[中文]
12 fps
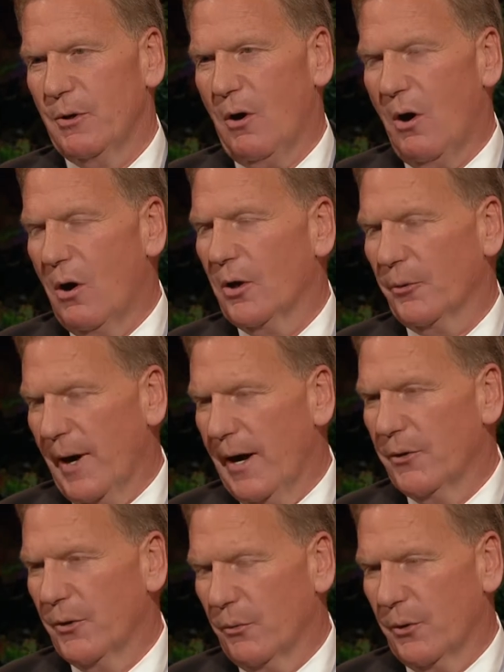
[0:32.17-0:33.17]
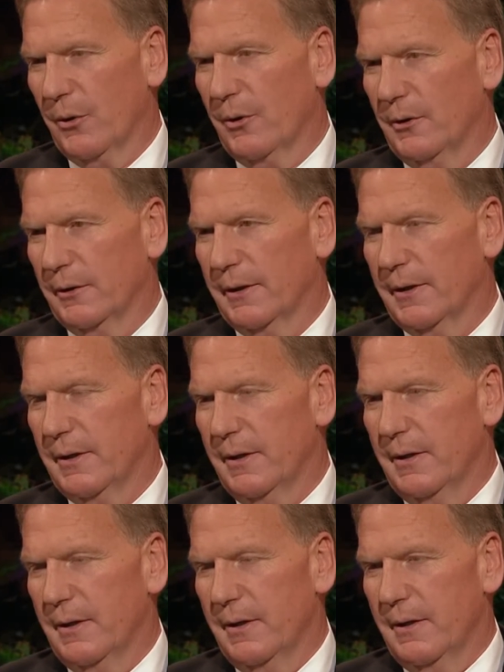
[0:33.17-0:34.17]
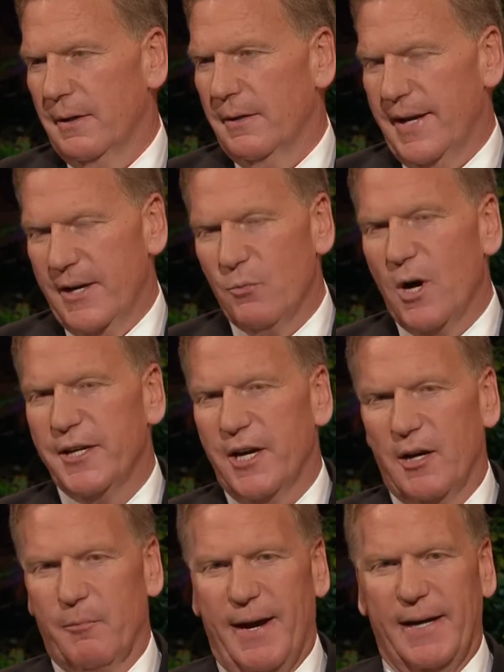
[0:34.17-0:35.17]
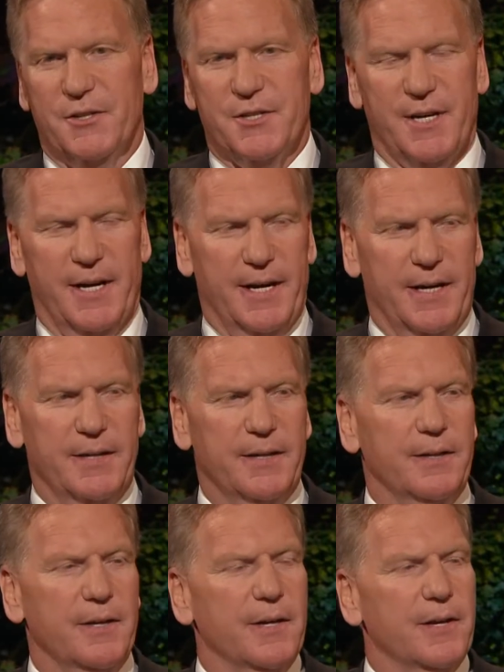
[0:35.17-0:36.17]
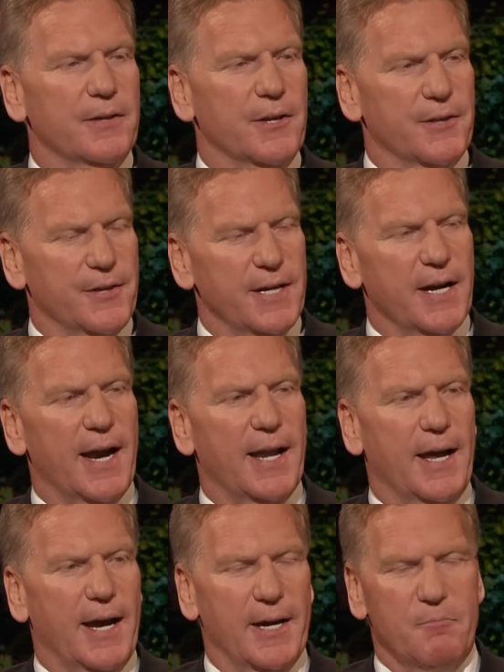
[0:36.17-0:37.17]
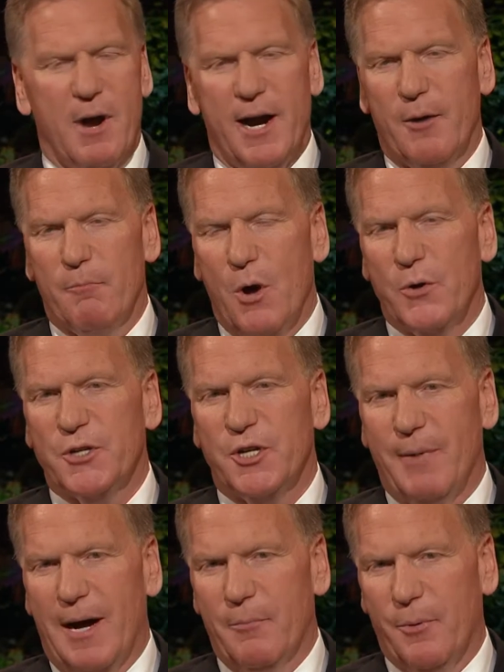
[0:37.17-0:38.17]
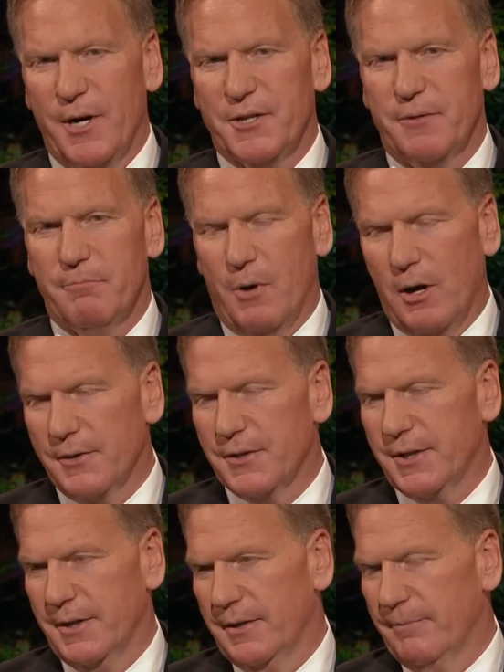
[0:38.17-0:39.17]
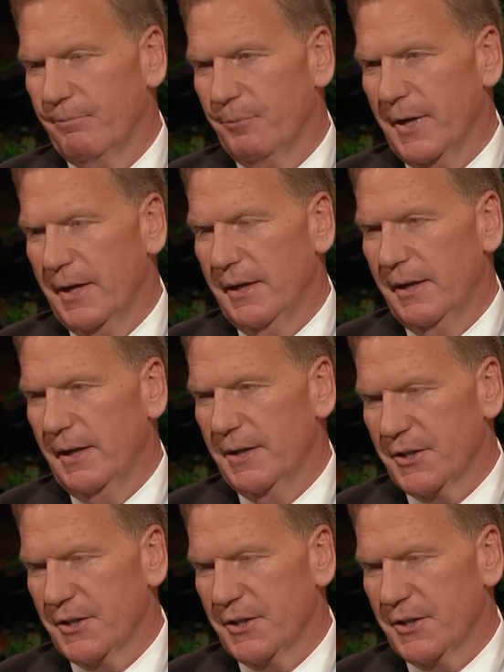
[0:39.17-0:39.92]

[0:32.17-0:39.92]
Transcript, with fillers: 造福世界各地的人们。”接着，一位男青年说：“我最佩服孟森会长的坚强见证。